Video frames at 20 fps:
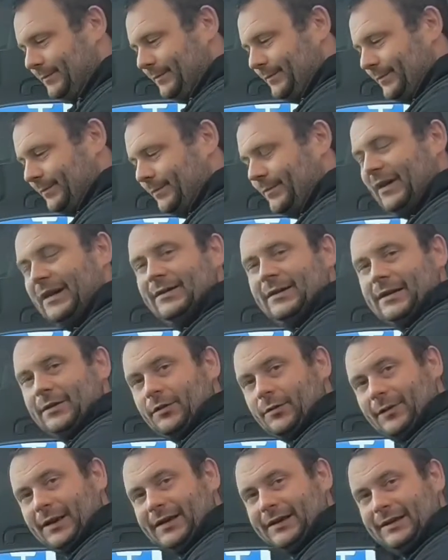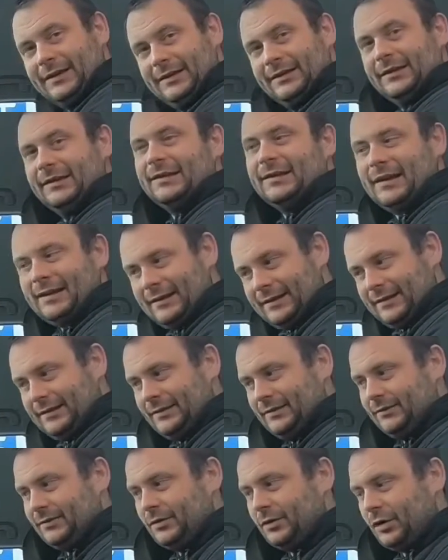Wenn ihr zu weit hinten seid,
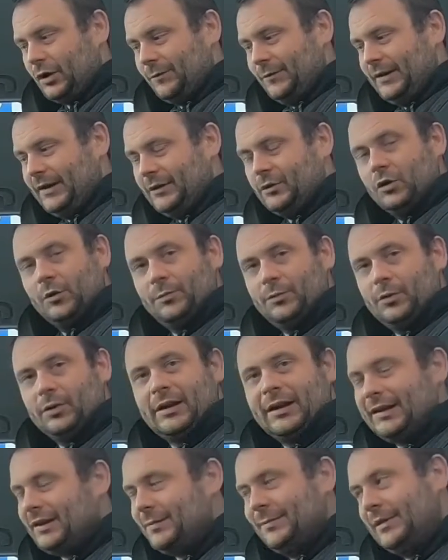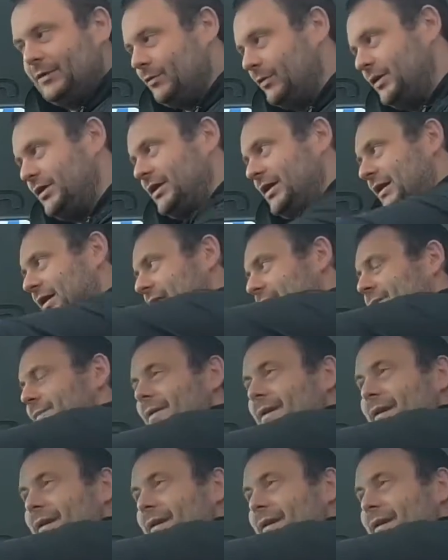können wir die Kupplung gar nicht mehr durchtreten, weil dann